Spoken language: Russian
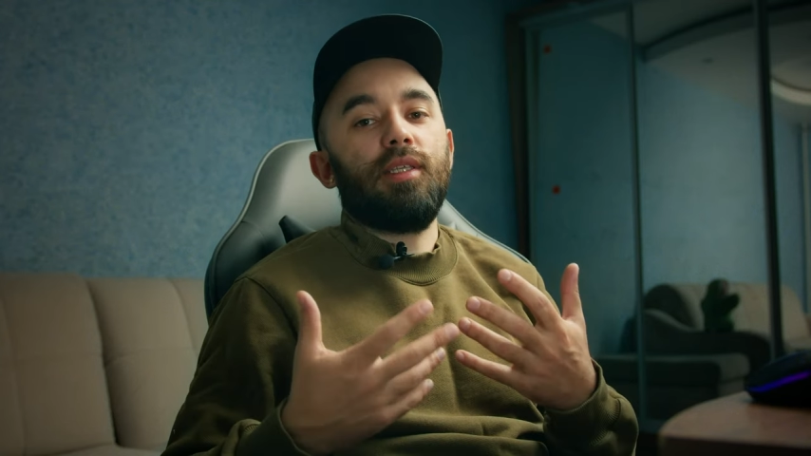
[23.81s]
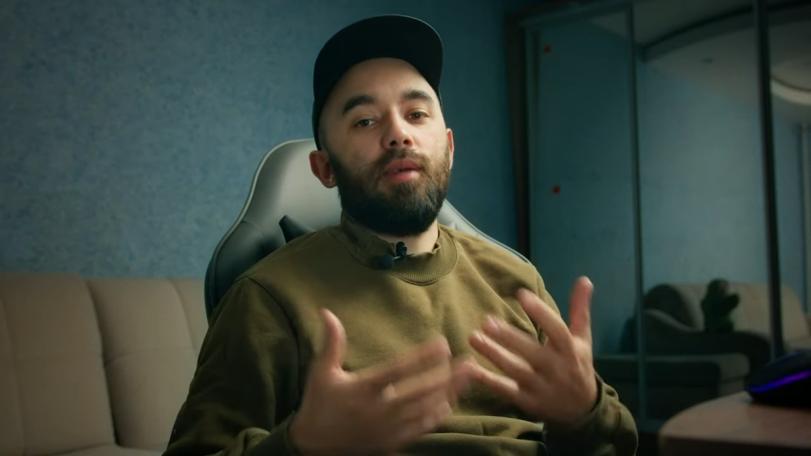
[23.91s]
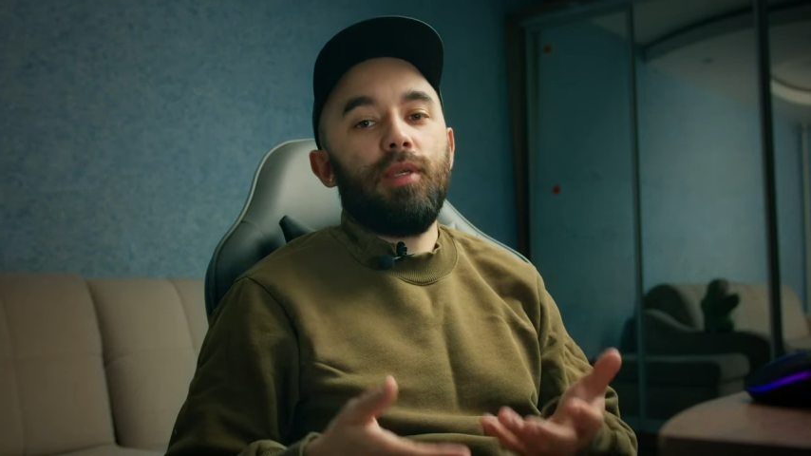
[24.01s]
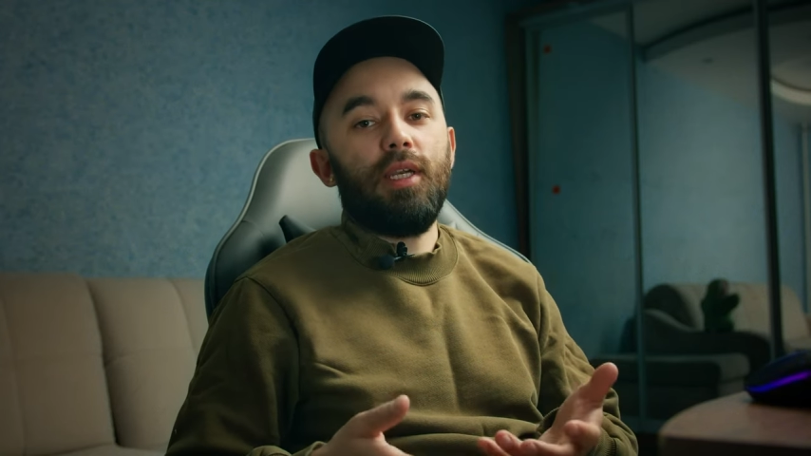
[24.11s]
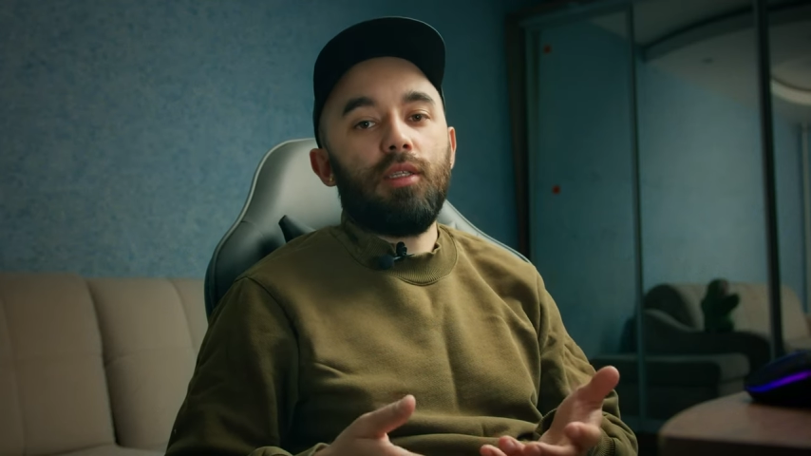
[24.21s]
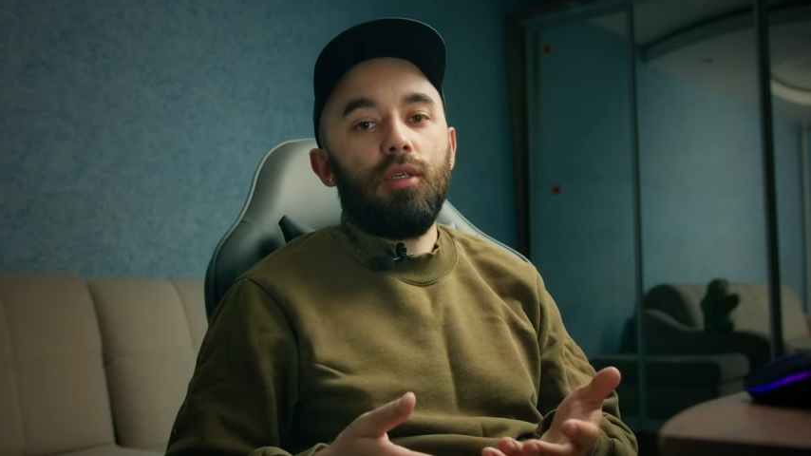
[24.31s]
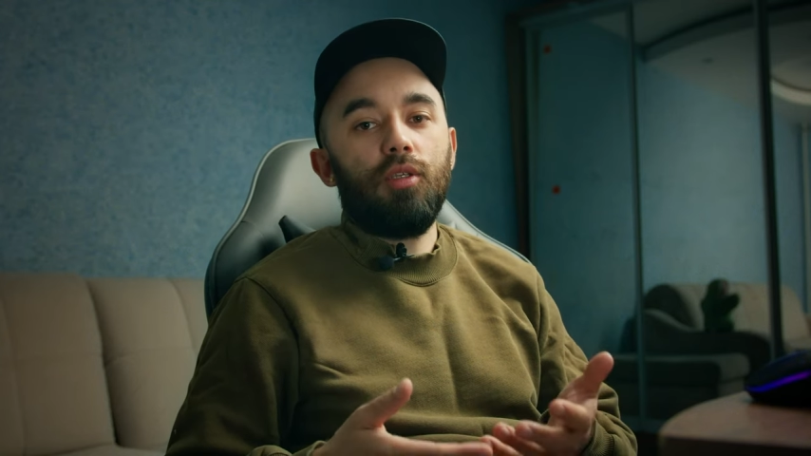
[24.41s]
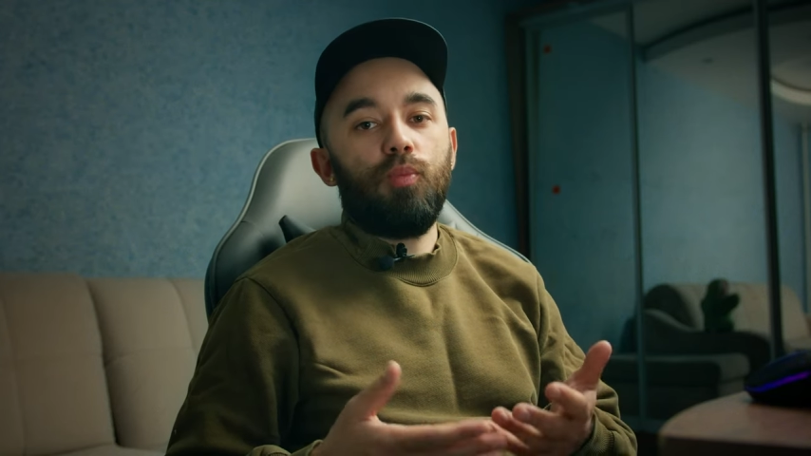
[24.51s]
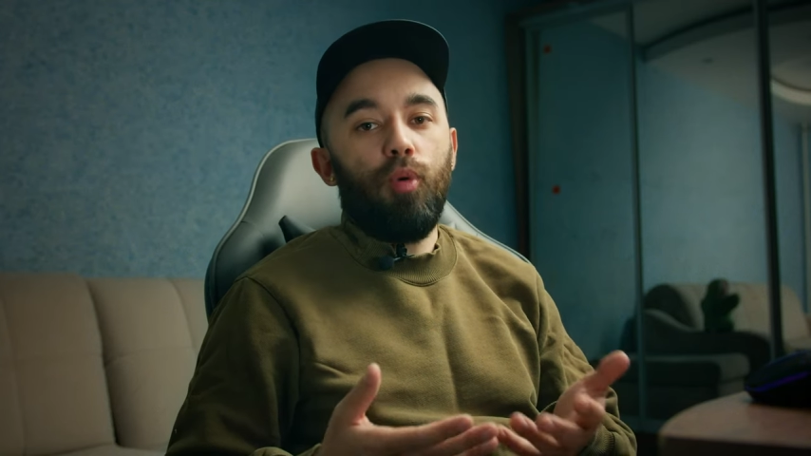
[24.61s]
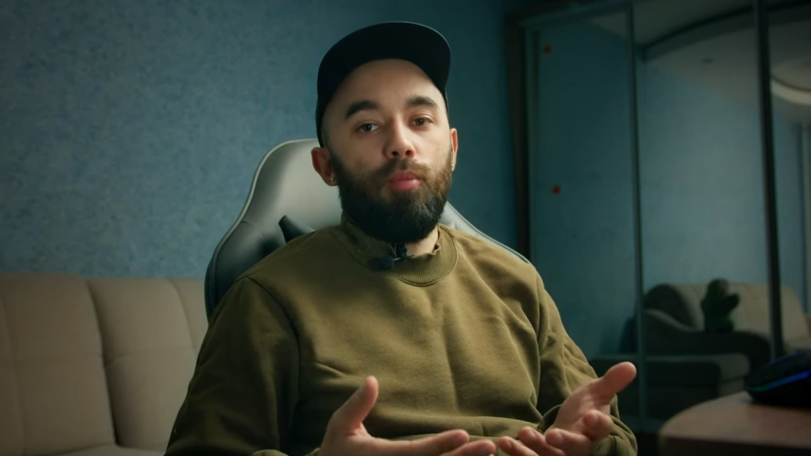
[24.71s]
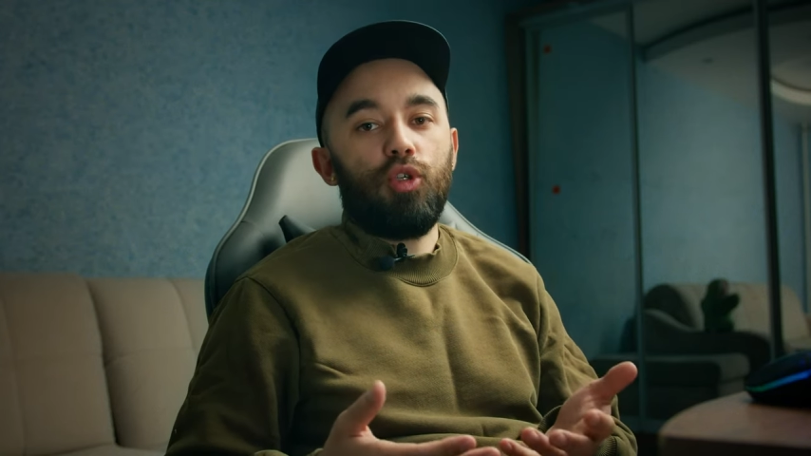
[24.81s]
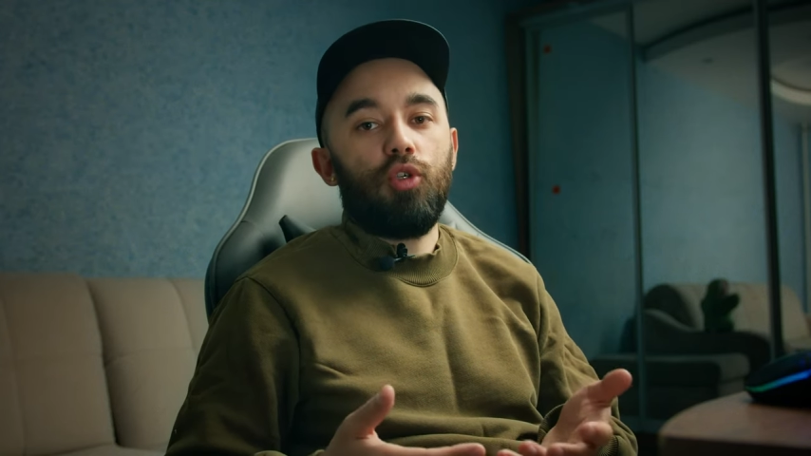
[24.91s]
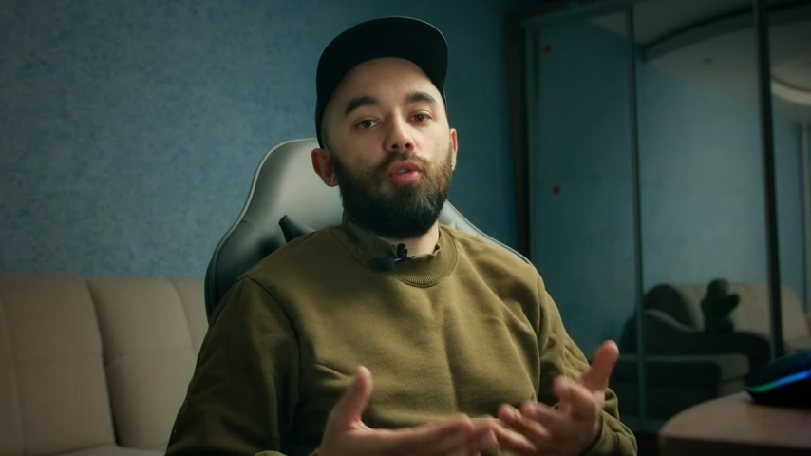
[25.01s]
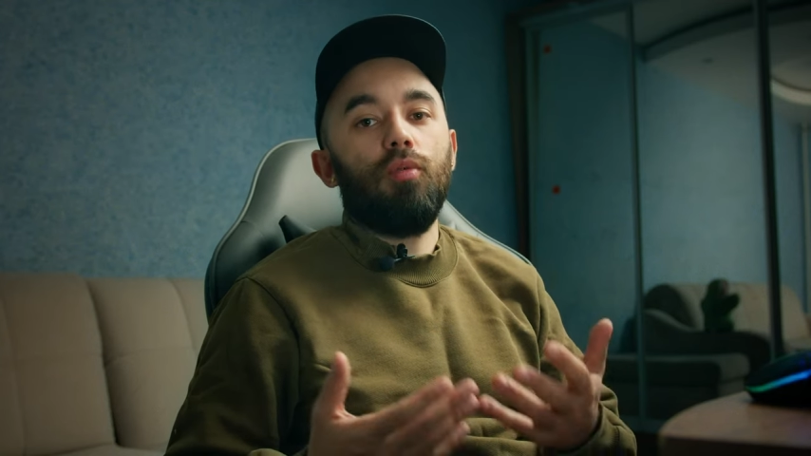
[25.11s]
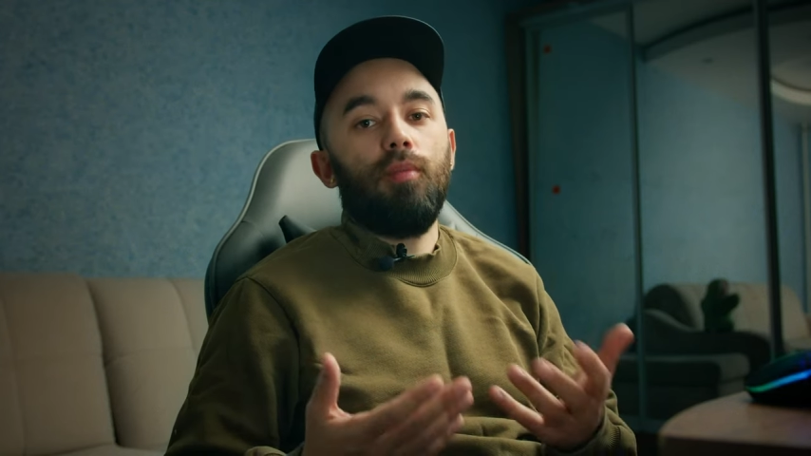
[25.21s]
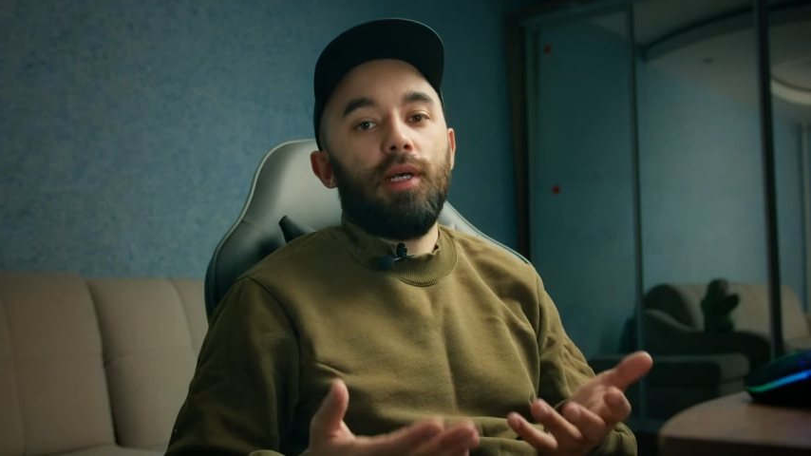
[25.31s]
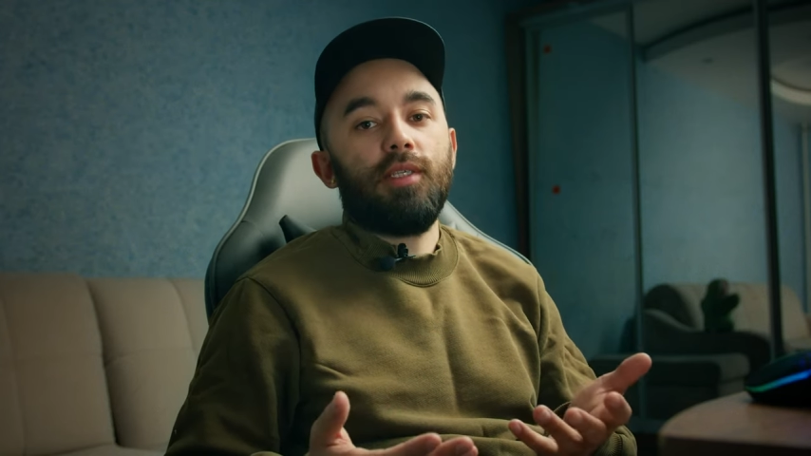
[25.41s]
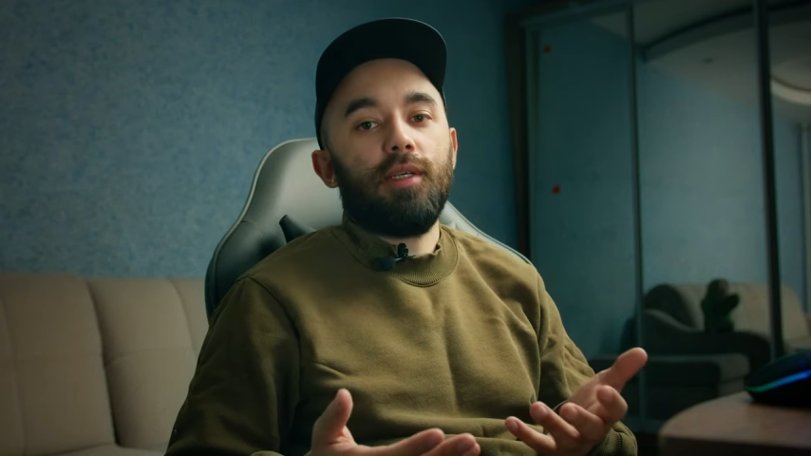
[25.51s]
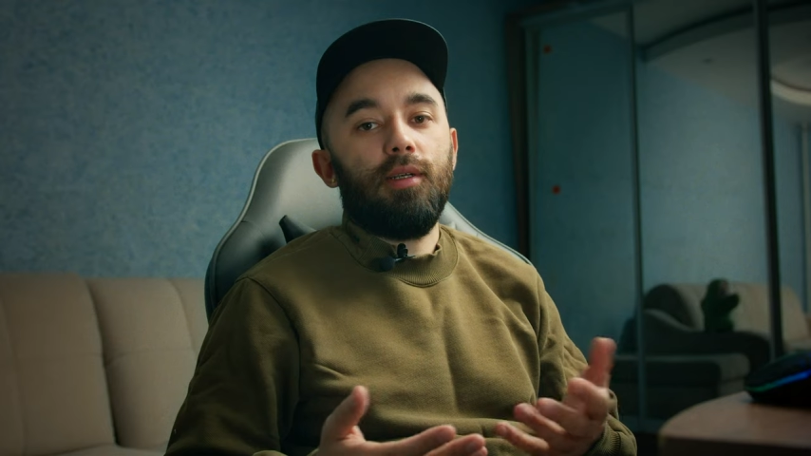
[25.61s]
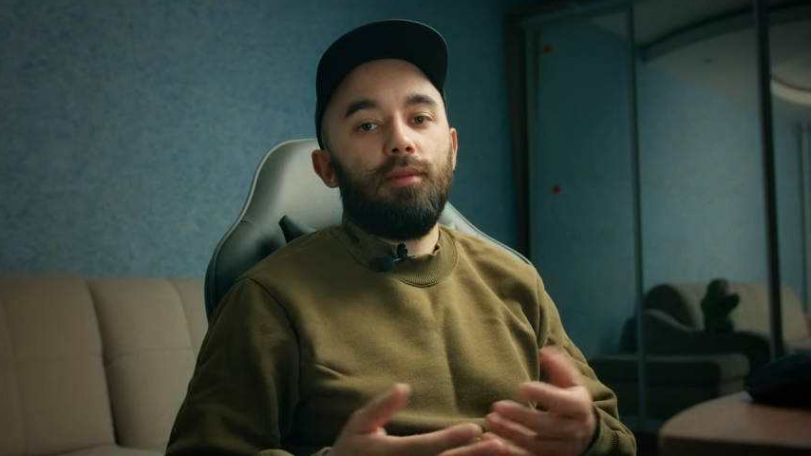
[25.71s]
объект с помощью масок.